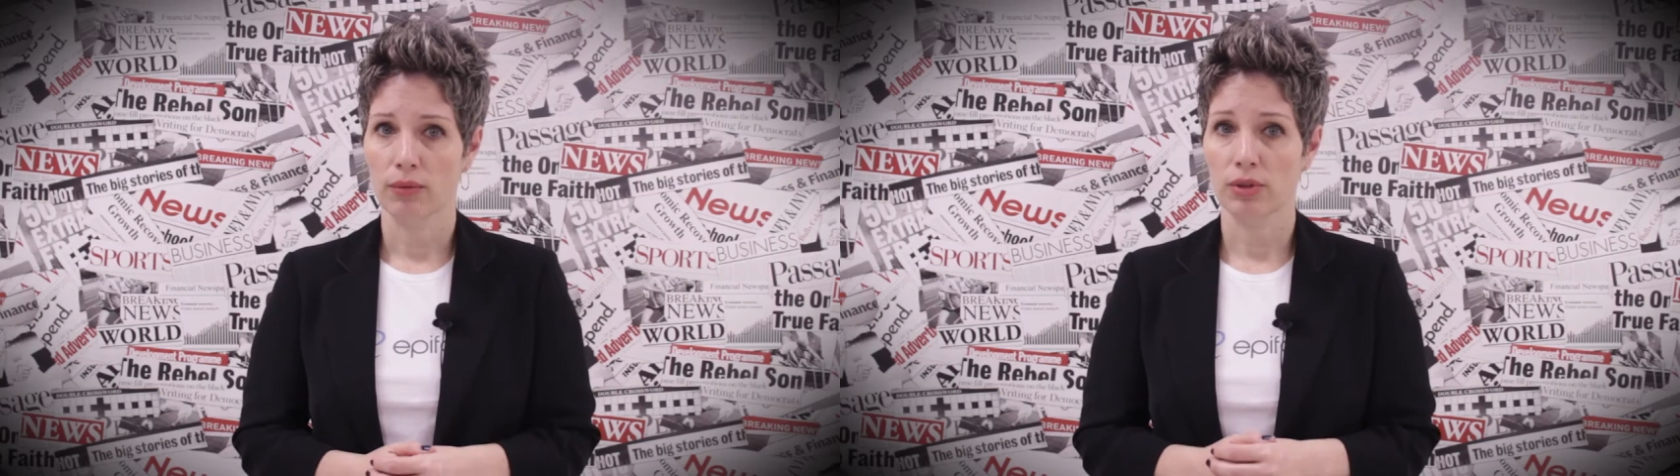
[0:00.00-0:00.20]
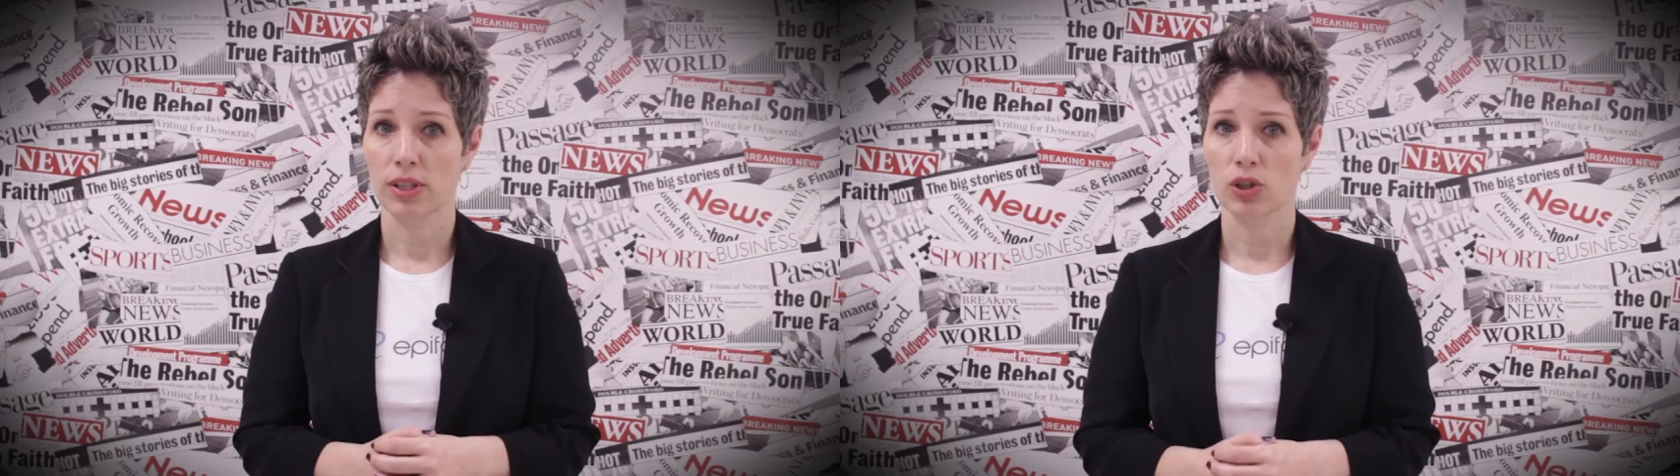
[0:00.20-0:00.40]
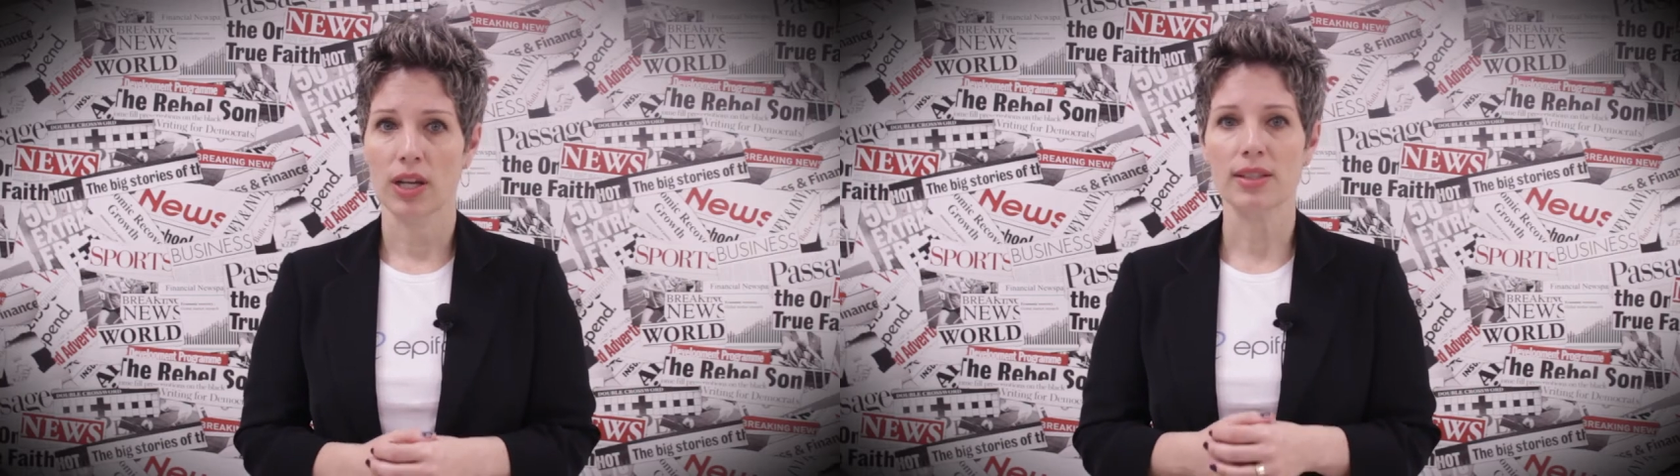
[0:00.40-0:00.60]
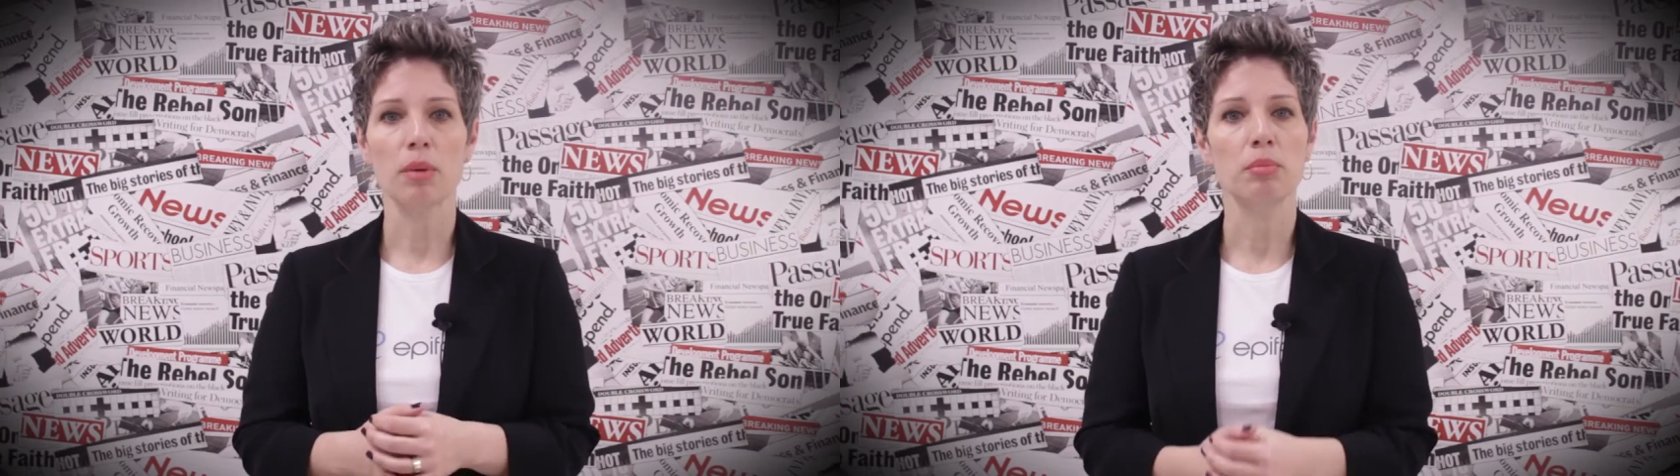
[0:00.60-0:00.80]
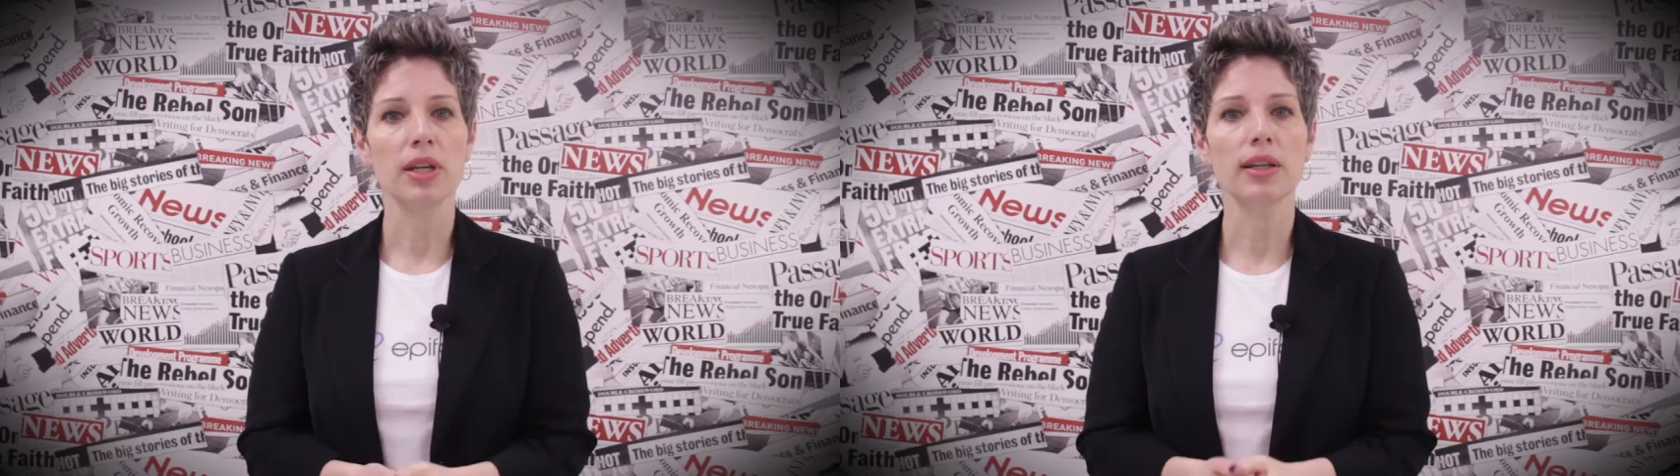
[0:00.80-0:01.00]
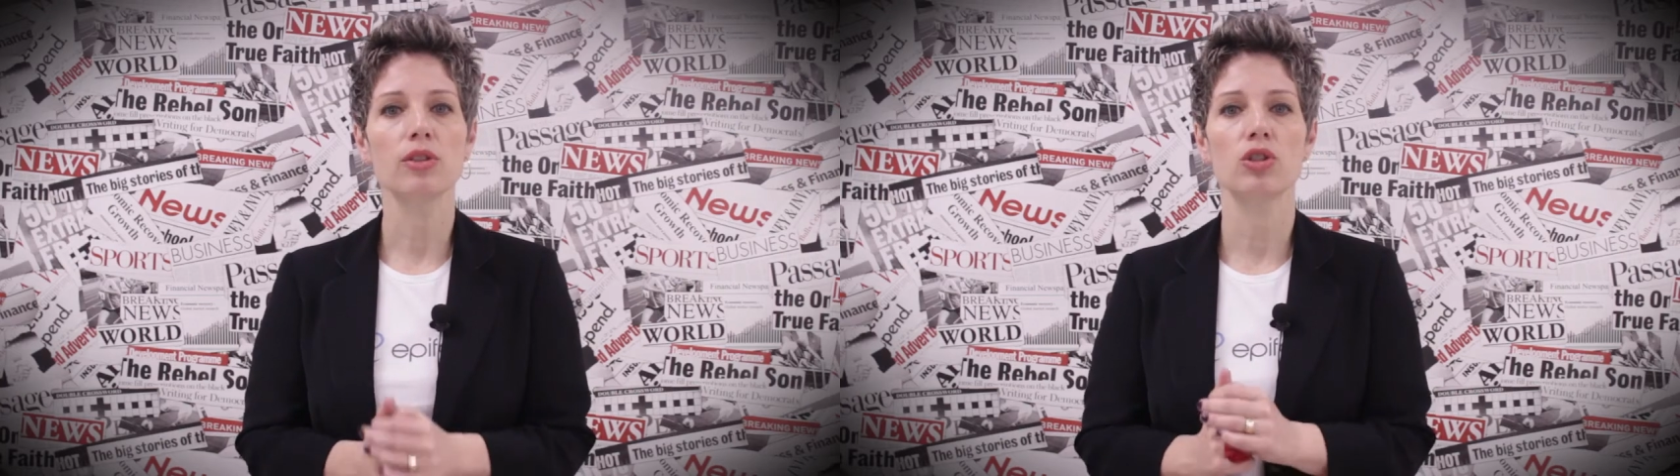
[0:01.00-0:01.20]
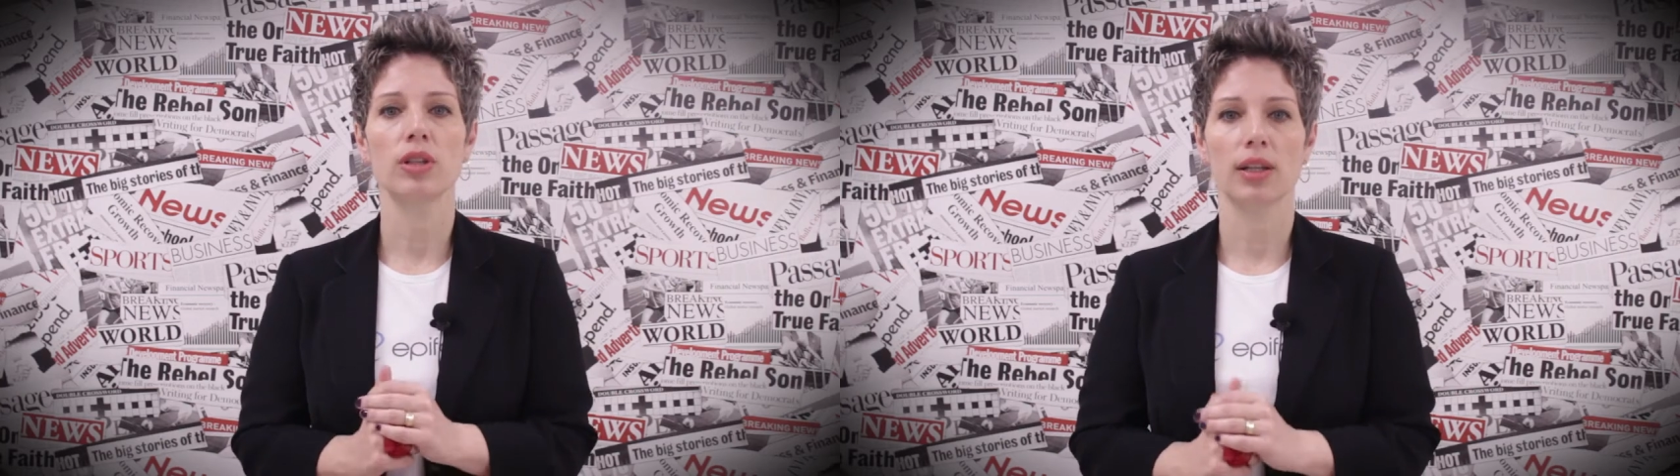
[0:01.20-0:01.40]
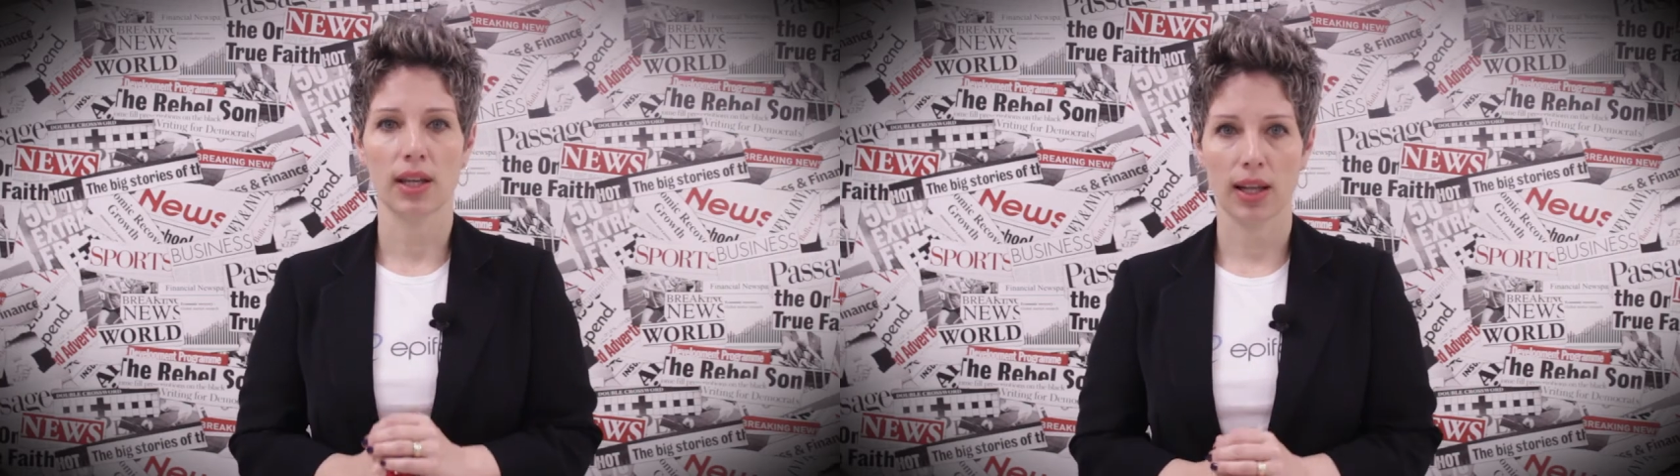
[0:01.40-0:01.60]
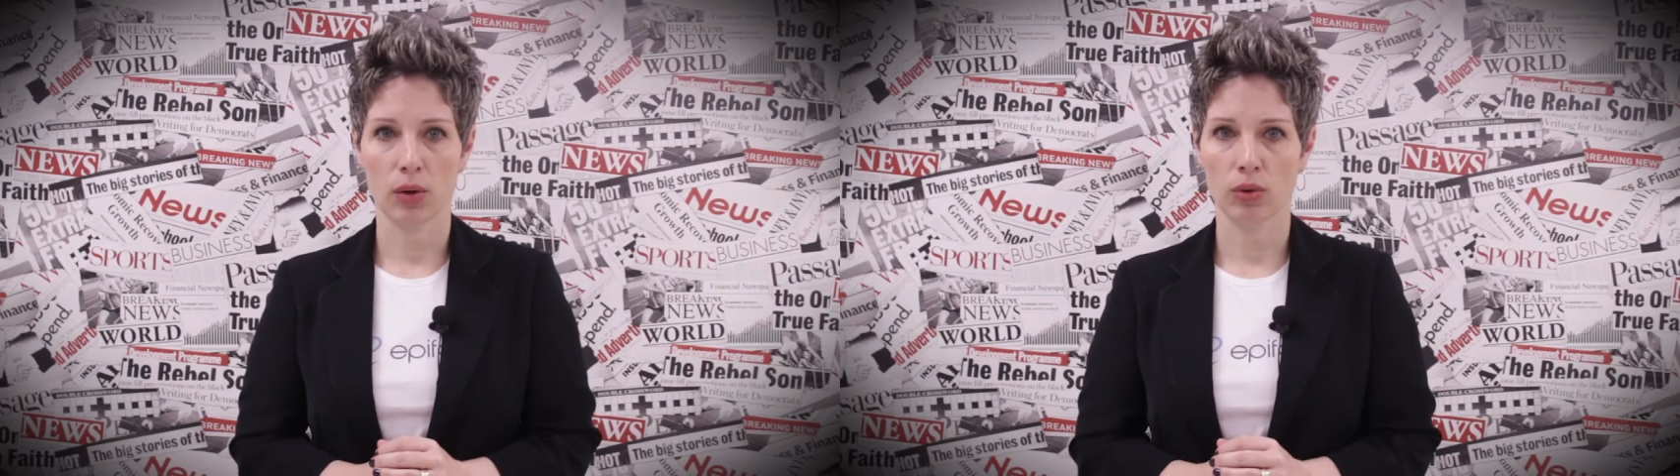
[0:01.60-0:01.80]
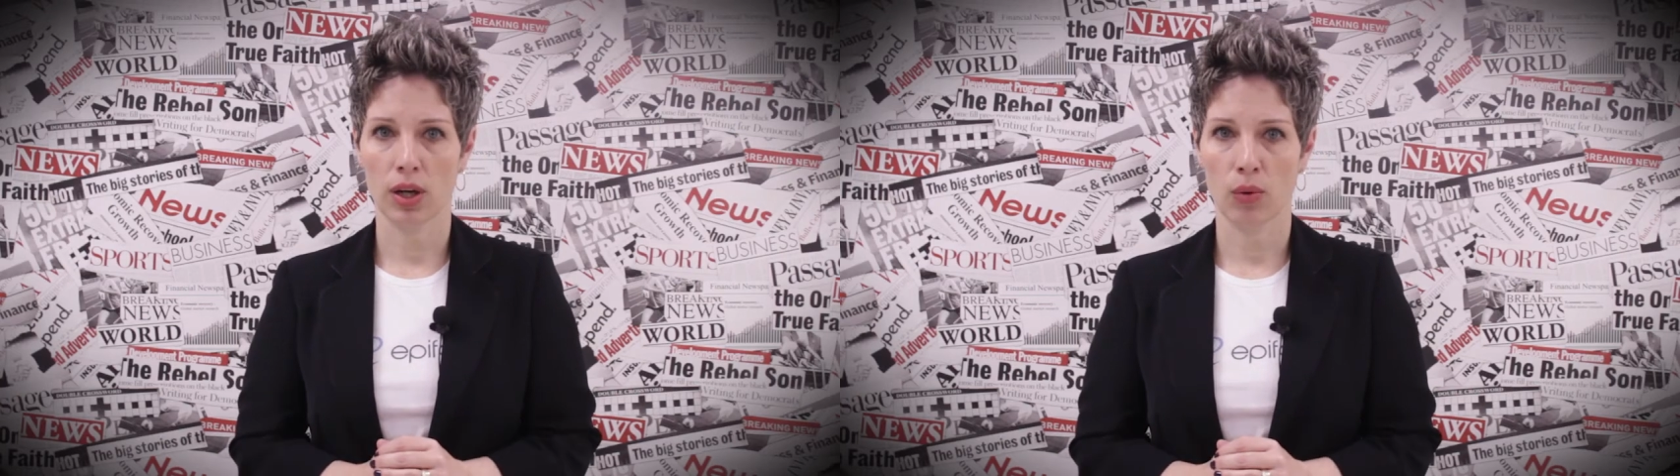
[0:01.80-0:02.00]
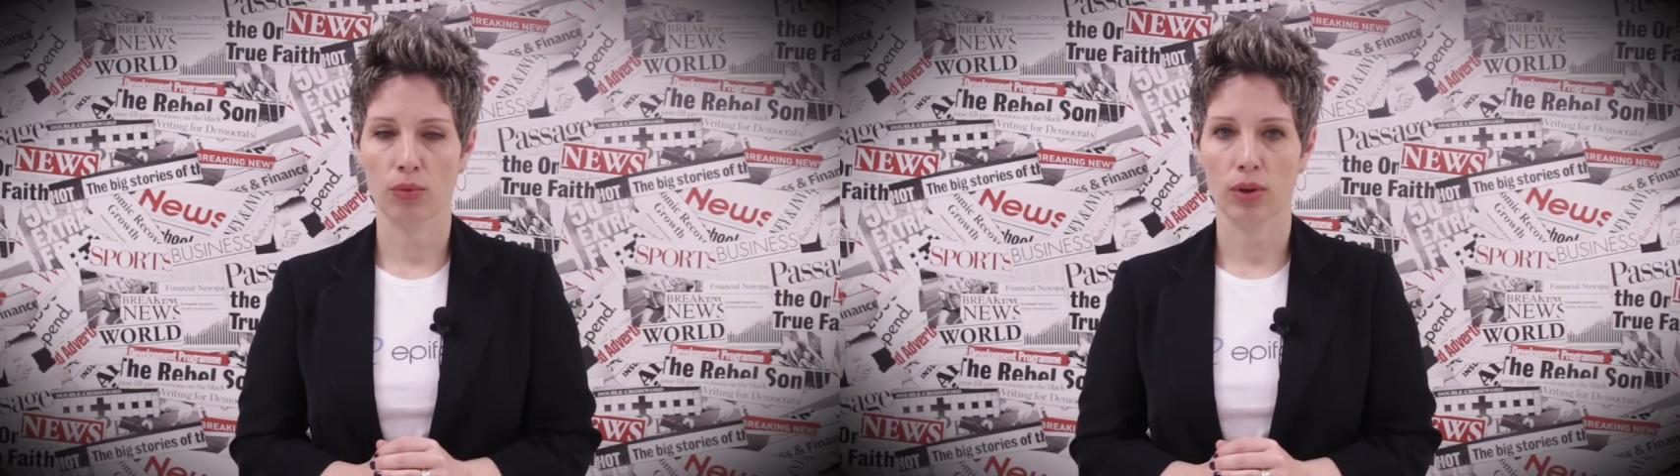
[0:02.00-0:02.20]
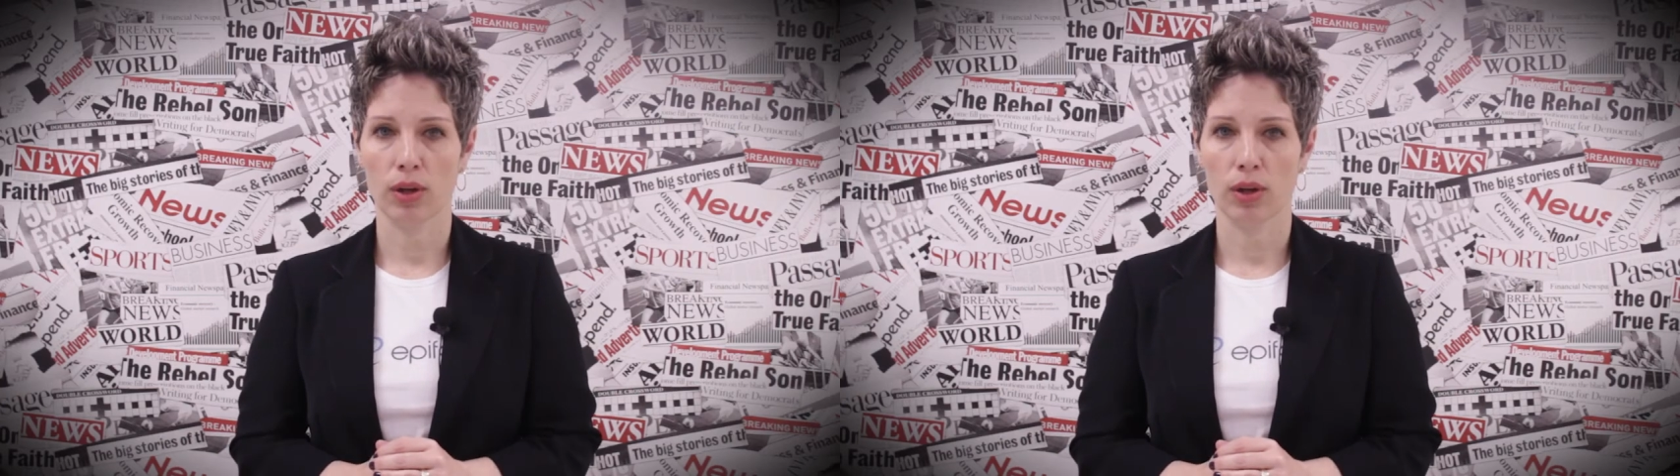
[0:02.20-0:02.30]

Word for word: você já sabia que tinha aquela reunião.